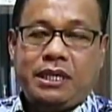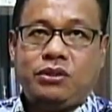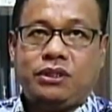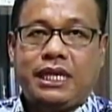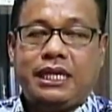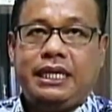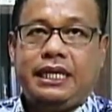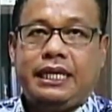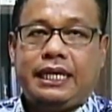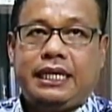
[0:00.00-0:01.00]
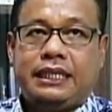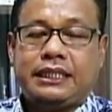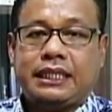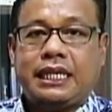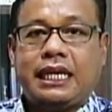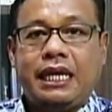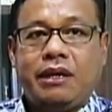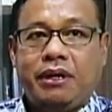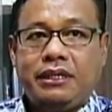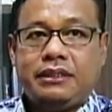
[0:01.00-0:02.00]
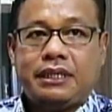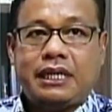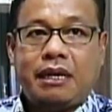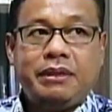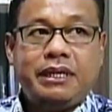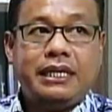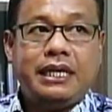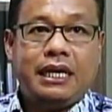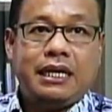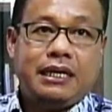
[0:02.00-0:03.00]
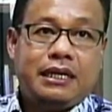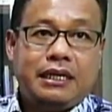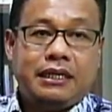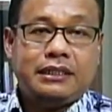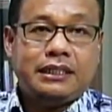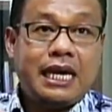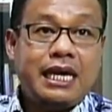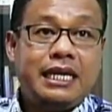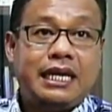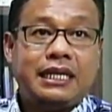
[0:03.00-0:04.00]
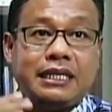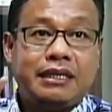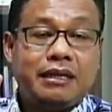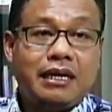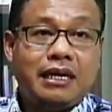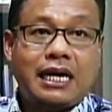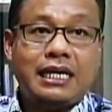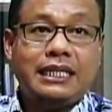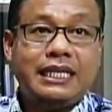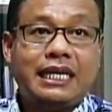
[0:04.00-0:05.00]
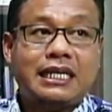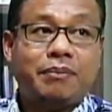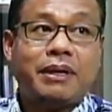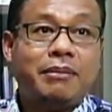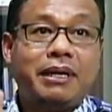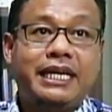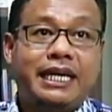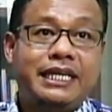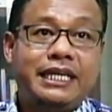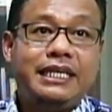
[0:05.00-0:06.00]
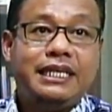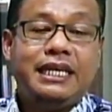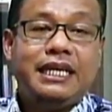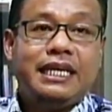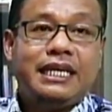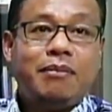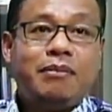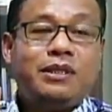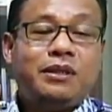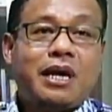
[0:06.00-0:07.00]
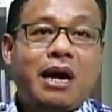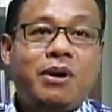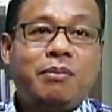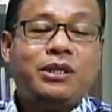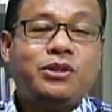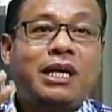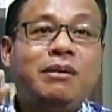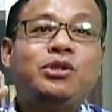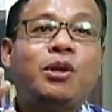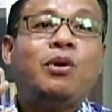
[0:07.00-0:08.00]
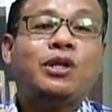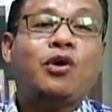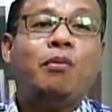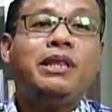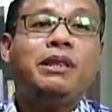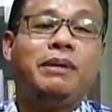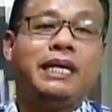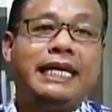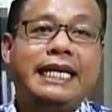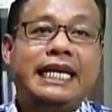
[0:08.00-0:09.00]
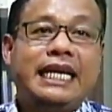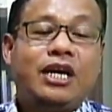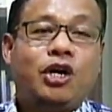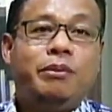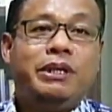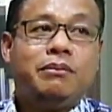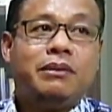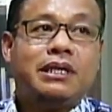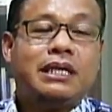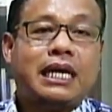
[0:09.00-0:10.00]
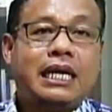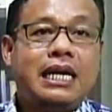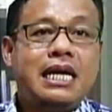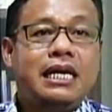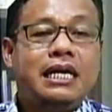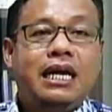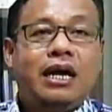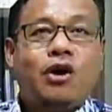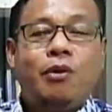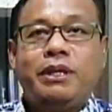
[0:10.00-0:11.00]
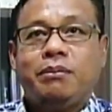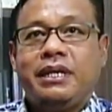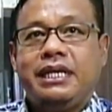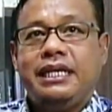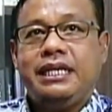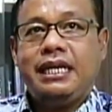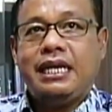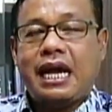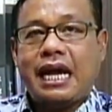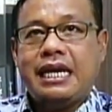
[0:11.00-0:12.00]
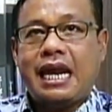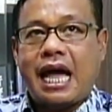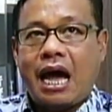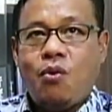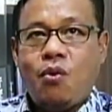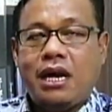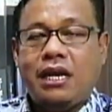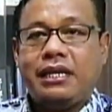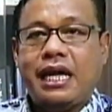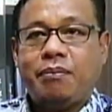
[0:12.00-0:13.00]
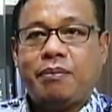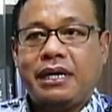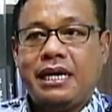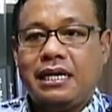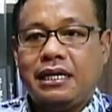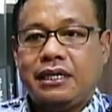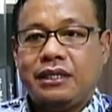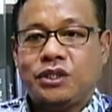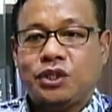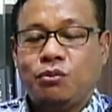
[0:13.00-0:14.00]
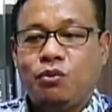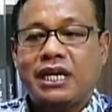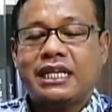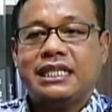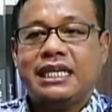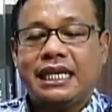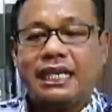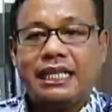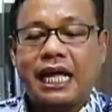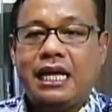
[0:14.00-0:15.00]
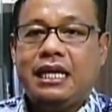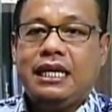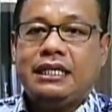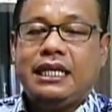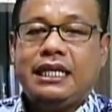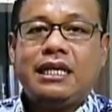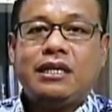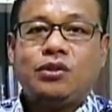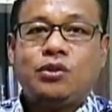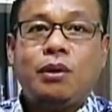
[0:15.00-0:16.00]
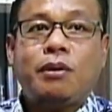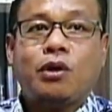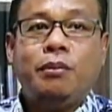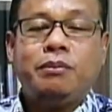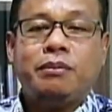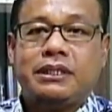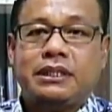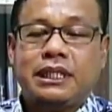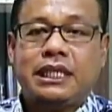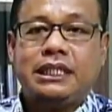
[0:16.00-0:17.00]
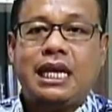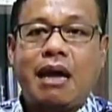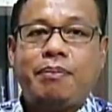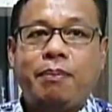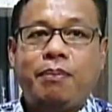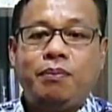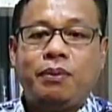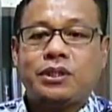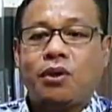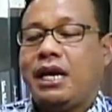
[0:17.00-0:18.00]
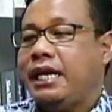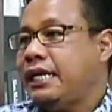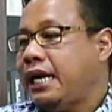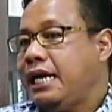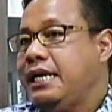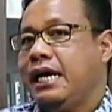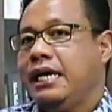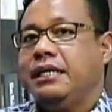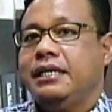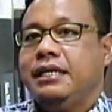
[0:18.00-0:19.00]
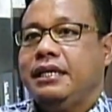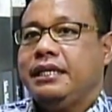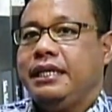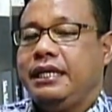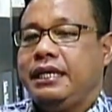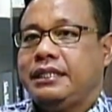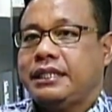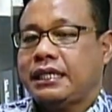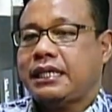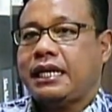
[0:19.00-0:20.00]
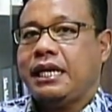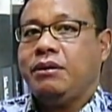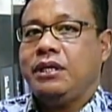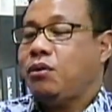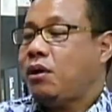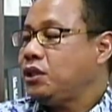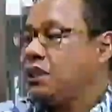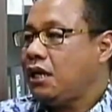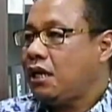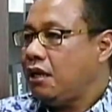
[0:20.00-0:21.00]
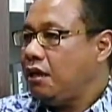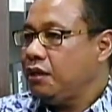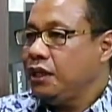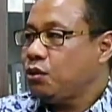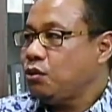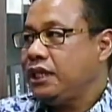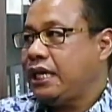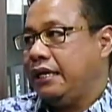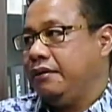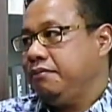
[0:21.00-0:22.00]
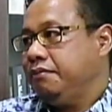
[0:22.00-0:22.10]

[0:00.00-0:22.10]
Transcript: masuk saya di uh, sekretariat dewan kami ada uh, saya dengan ada tiga kepala bagian ini kami awal masuk kami sudah buat komitmen komitmen karena komitmen ini adalah awal daripada uh, semua kerja-kerja kita. Jadi kita sudah berkomitmen sekecil apapun persoalan yang ada di sekitar dewan itu harus kita diskusikan.